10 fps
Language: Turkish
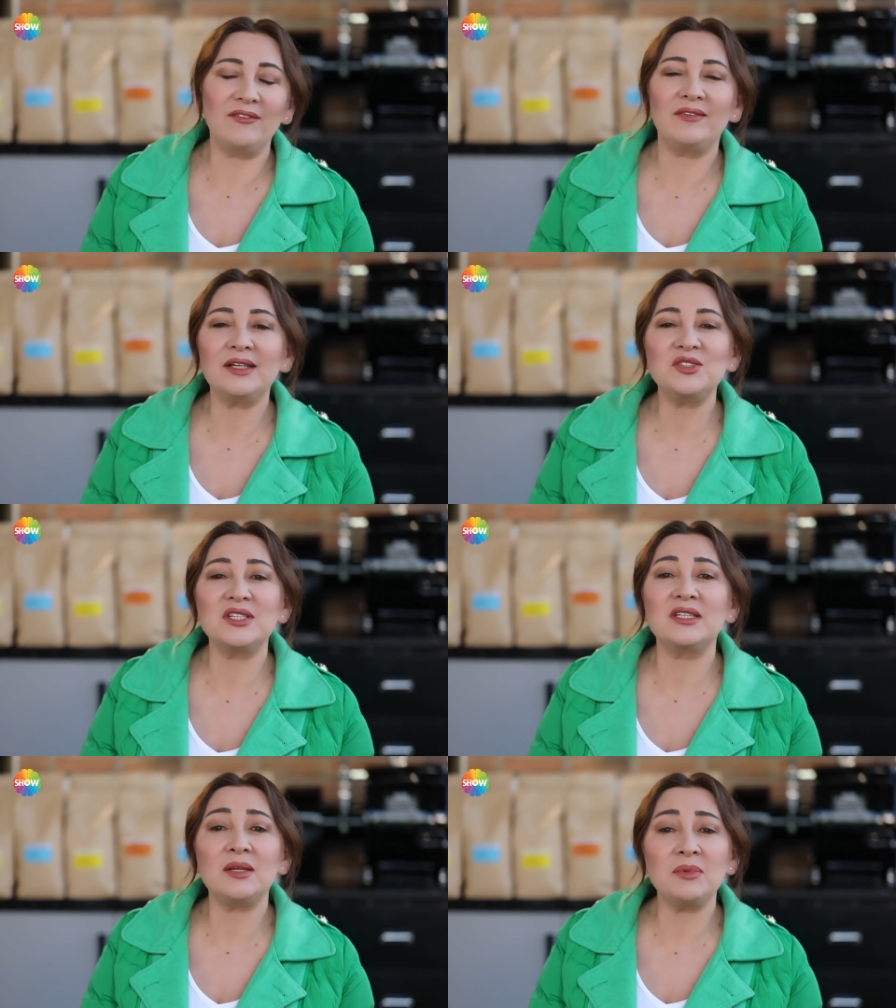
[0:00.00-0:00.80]
Evlilik
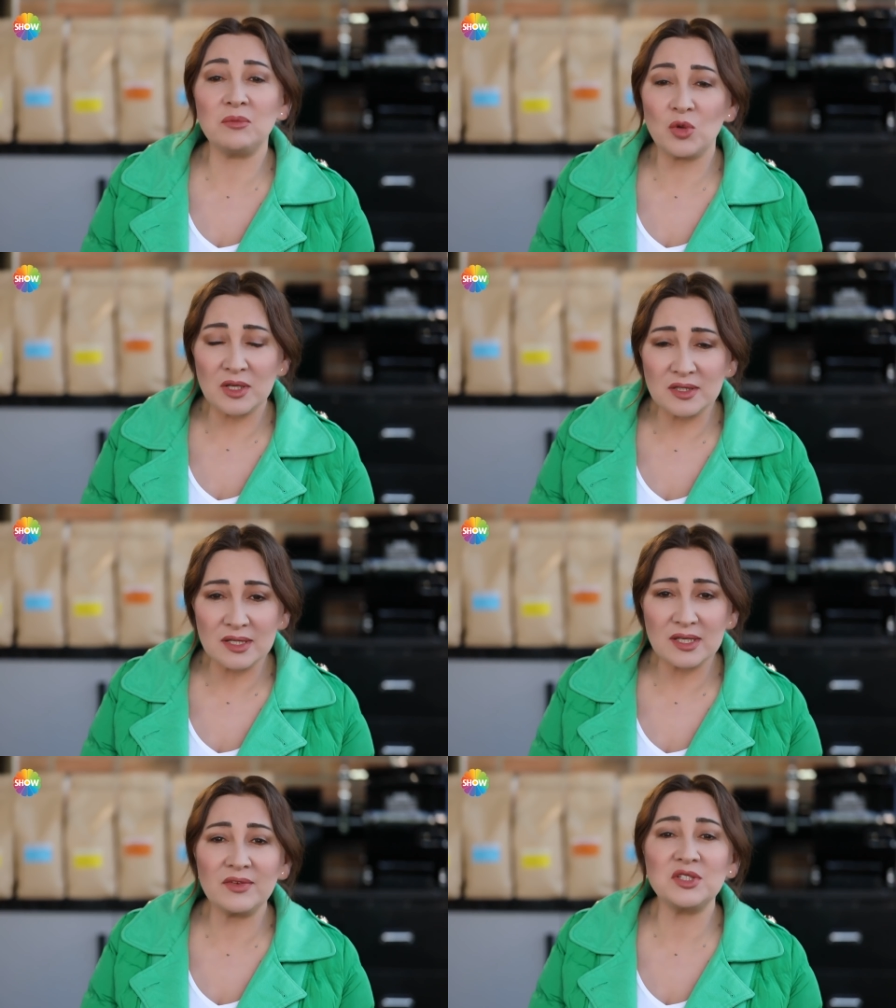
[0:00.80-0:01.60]
ciddi bir
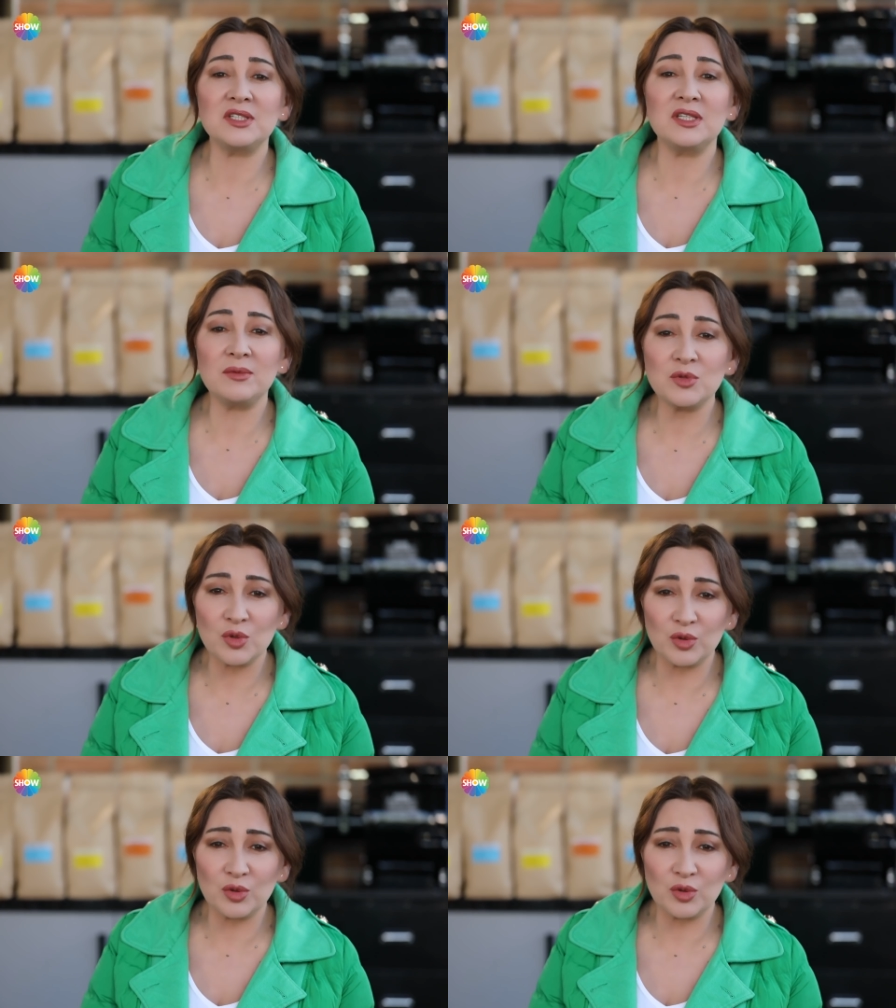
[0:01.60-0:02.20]
müessese ve ciddi bir